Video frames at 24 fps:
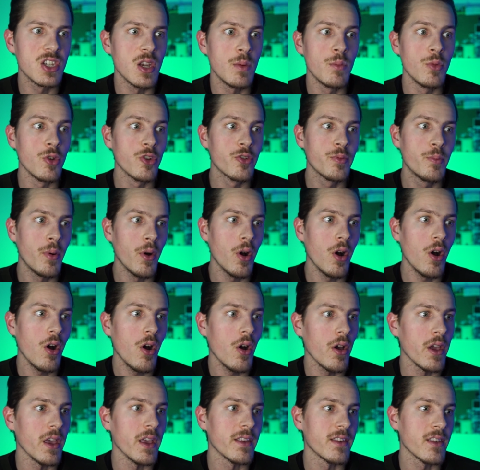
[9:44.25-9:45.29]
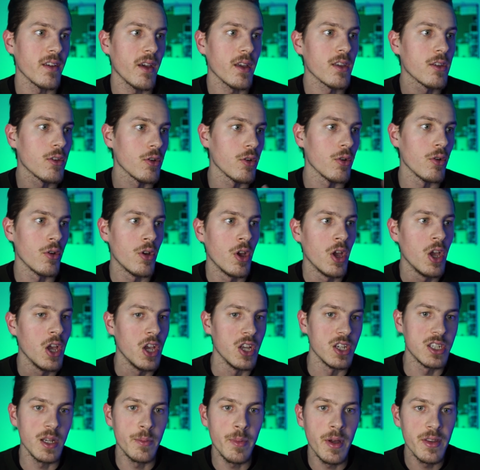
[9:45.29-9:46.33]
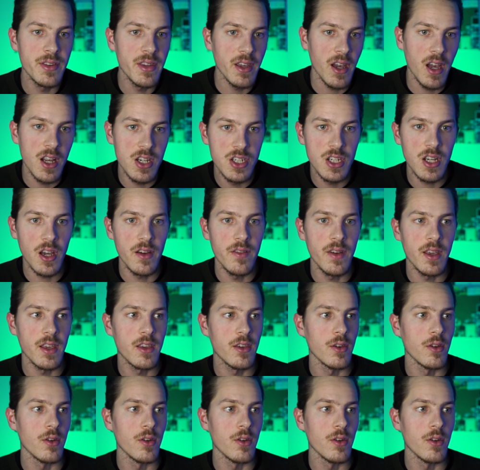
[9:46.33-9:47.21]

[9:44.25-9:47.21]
j'aime le sport et c'est vrai que j'aime interagir avec,